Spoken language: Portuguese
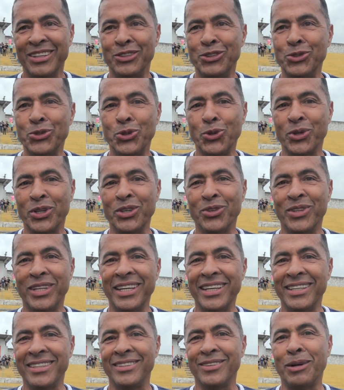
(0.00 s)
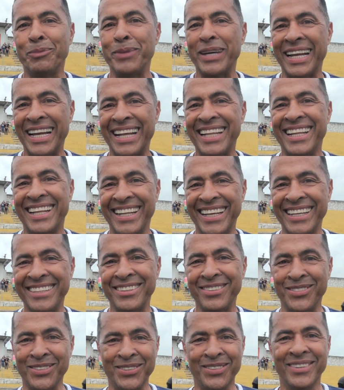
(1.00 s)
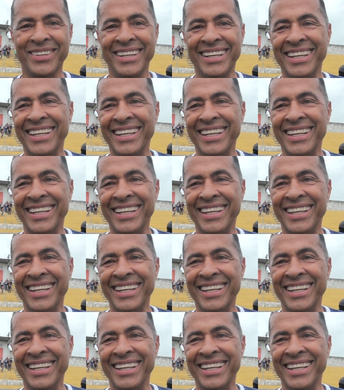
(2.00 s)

de um joguinho desse, uma pelada dessa com